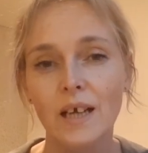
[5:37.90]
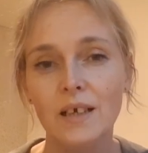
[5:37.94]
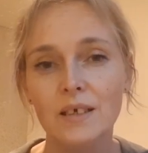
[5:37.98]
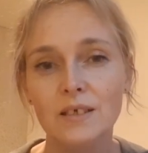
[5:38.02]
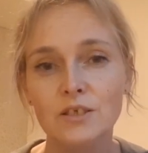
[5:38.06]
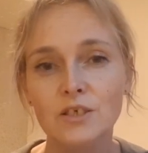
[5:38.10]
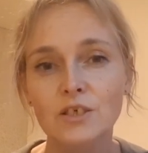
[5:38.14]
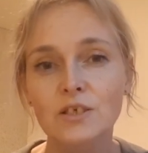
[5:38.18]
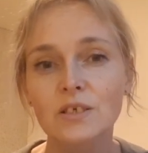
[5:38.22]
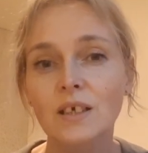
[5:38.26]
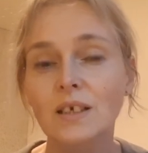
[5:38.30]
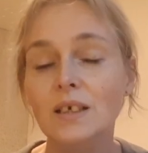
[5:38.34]

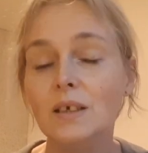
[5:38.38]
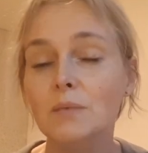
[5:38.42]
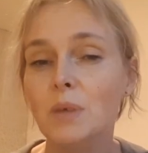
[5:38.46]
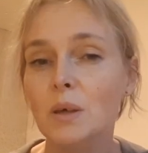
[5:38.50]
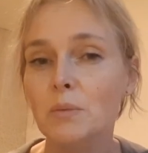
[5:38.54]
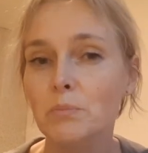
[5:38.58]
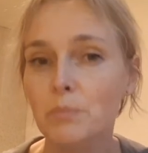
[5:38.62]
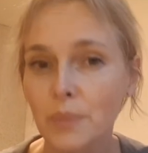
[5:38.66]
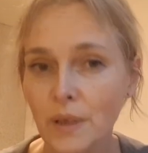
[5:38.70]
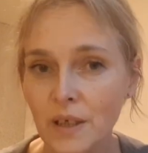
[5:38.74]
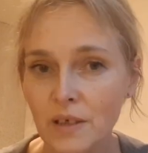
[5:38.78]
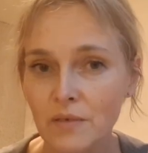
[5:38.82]
Dzisiaj ja
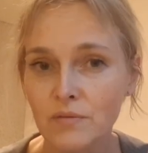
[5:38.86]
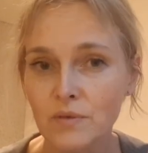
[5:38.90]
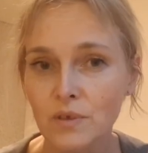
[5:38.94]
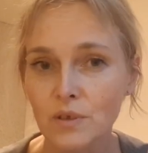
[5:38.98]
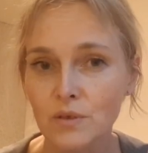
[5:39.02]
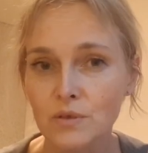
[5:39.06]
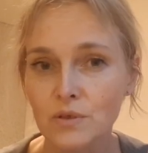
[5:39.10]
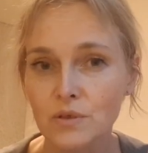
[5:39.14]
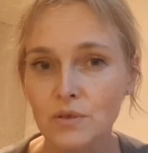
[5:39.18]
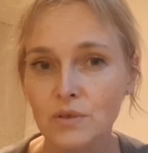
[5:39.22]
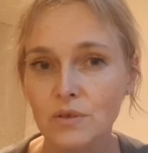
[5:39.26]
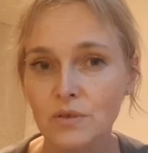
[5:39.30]
mam
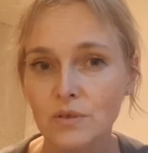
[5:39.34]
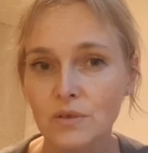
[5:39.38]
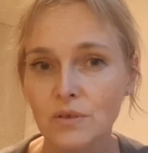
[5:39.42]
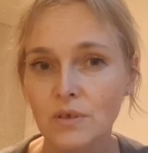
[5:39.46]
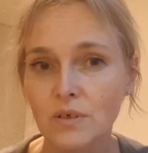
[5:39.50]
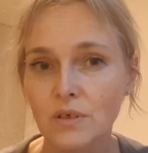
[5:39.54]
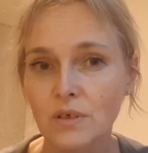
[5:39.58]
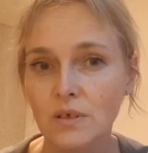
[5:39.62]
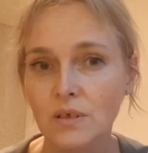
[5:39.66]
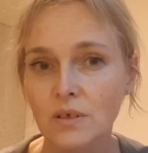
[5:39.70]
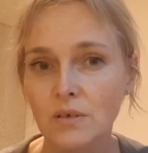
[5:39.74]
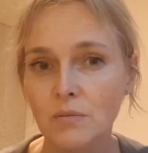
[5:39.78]
pewność
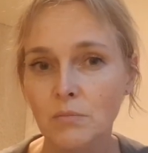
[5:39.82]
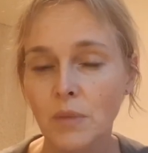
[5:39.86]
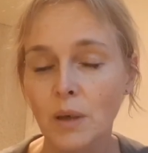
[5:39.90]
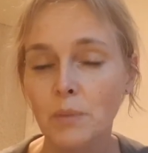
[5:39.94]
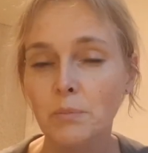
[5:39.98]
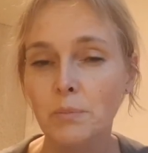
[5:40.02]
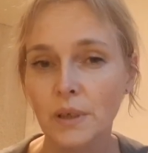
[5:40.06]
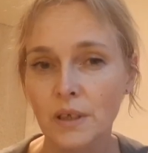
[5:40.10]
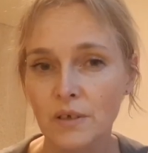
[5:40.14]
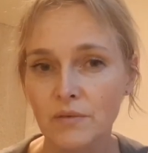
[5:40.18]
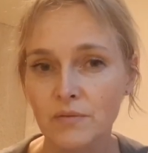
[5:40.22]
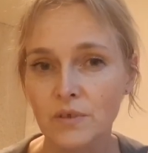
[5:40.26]

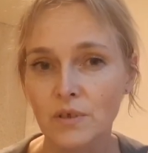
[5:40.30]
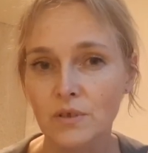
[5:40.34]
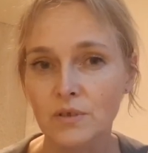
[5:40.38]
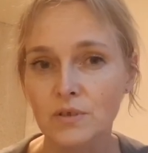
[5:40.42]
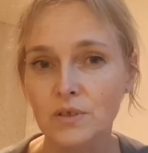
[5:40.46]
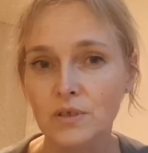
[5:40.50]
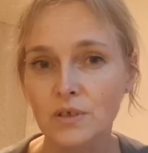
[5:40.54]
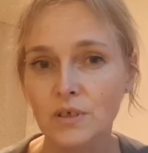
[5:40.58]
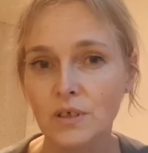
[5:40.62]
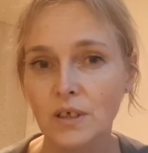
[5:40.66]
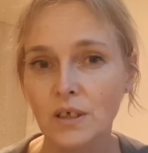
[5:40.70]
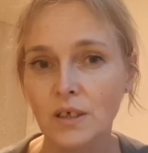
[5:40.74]
Mam
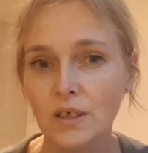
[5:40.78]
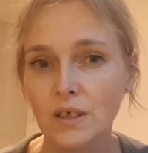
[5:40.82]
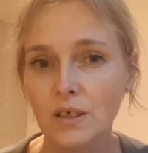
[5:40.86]
pewność.